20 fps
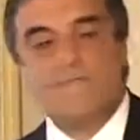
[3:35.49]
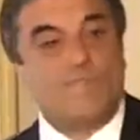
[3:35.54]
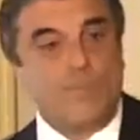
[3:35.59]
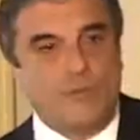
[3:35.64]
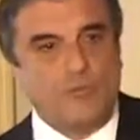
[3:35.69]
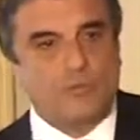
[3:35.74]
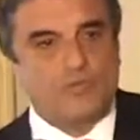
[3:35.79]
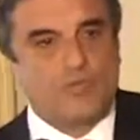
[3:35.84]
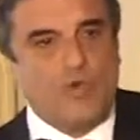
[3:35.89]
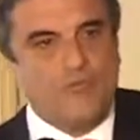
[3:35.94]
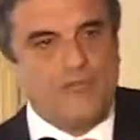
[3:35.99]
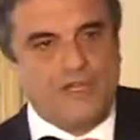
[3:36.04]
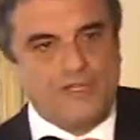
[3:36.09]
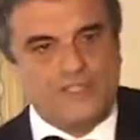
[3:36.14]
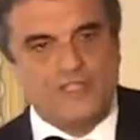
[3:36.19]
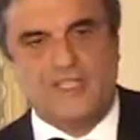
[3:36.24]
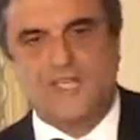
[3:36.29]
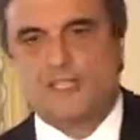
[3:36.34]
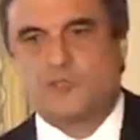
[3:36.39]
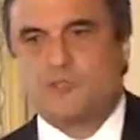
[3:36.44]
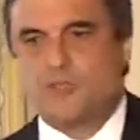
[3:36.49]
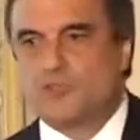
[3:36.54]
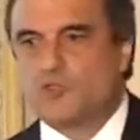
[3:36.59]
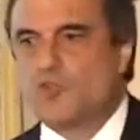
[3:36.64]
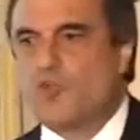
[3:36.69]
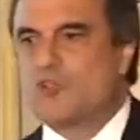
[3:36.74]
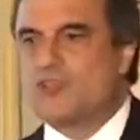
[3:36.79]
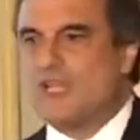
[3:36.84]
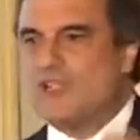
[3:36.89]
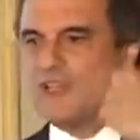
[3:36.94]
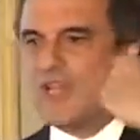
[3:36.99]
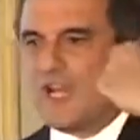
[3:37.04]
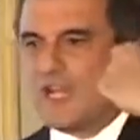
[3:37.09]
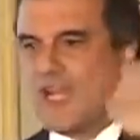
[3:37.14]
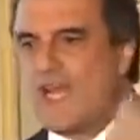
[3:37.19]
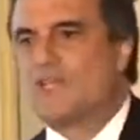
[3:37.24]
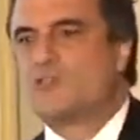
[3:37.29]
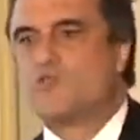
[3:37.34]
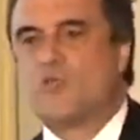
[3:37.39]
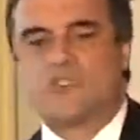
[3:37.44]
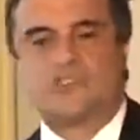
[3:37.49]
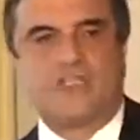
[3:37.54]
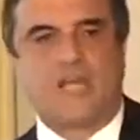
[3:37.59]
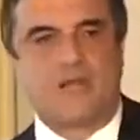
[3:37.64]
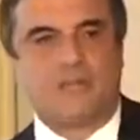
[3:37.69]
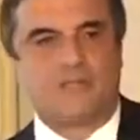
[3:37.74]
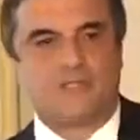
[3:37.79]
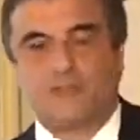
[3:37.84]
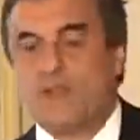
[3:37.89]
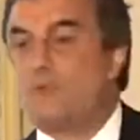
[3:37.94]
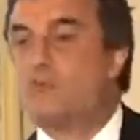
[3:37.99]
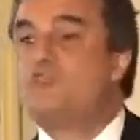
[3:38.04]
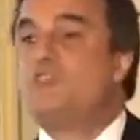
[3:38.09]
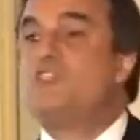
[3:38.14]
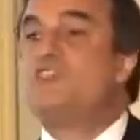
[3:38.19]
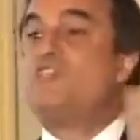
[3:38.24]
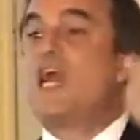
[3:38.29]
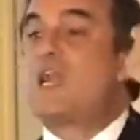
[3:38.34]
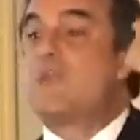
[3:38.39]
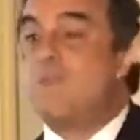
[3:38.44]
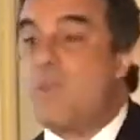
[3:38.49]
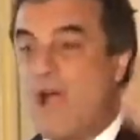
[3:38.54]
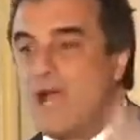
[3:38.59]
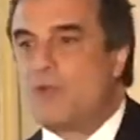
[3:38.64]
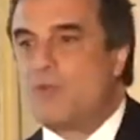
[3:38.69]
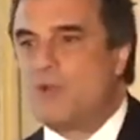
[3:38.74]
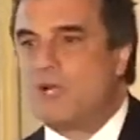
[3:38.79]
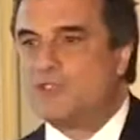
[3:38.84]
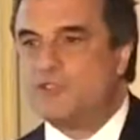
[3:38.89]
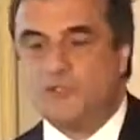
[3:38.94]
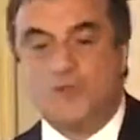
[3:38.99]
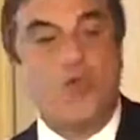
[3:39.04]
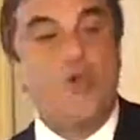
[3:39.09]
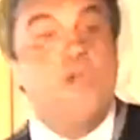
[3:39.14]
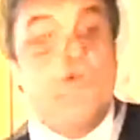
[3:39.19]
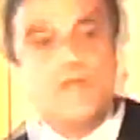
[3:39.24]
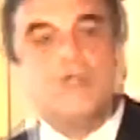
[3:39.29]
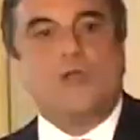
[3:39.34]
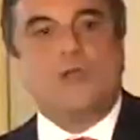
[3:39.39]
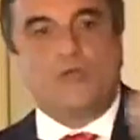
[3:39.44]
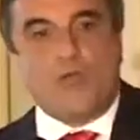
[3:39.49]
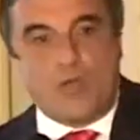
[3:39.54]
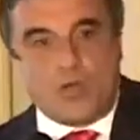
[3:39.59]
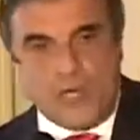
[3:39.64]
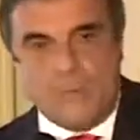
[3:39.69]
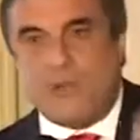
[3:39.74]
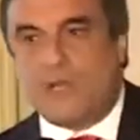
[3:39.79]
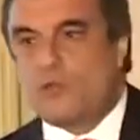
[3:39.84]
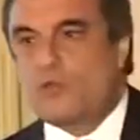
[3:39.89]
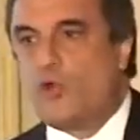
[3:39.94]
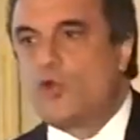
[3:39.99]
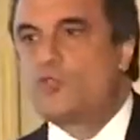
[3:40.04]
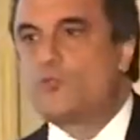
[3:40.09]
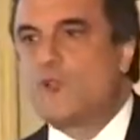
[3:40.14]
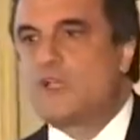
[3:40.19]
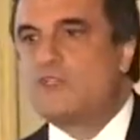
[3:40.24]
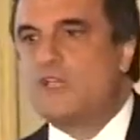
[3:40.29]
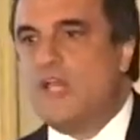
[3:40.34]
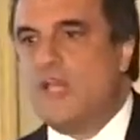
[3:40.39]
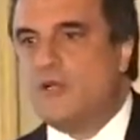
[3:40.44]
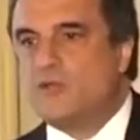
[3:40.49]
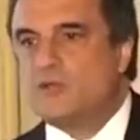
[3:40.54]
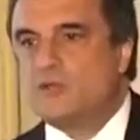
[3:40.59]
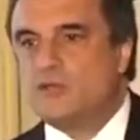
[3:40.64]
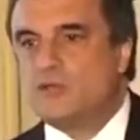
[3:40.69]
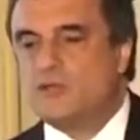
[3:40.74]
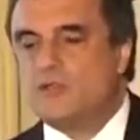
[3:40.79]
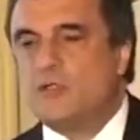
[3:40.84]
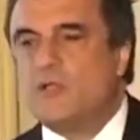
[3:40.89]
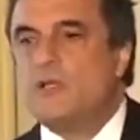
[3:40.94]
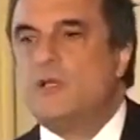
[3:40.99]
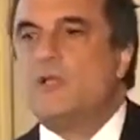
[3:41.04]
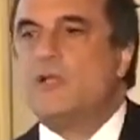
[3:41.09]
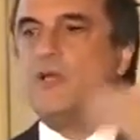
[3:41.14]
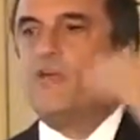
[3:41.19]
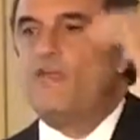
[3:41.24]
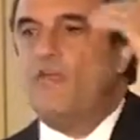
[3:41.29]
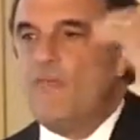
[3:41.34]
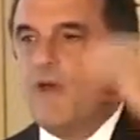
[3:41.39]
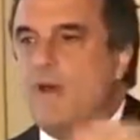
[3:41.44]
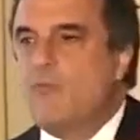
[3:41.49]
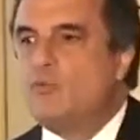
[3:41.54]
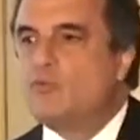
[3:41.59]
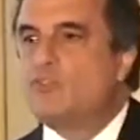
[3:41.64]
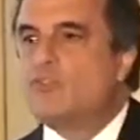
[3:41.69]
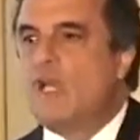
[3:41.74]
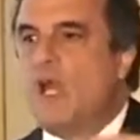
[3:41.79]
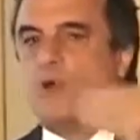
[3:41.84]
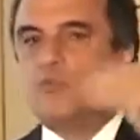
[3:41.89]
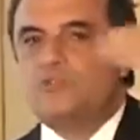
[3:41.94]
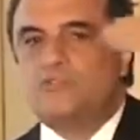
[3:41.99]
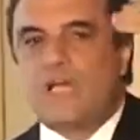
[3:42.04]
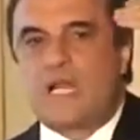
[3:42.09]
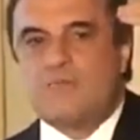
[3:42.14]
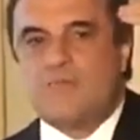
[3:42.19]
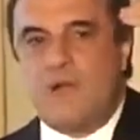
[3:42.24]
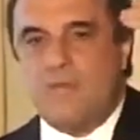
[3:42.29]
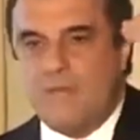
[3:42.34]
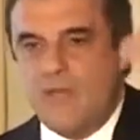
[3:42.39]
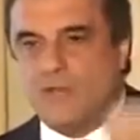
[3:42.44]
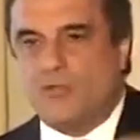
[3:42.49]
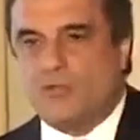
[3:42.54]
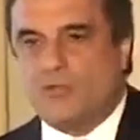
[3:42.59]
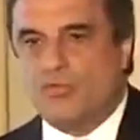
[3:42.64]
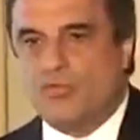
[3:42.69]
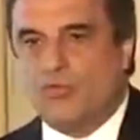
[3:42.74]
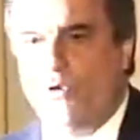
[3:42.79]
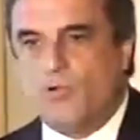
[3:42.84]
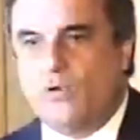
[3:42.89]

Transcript: Vamos convencer as pessoas a entregar suas armas. Vamos desarmar o Brasil. Conclama a todos os brasileiros: vamos ao desarmamento.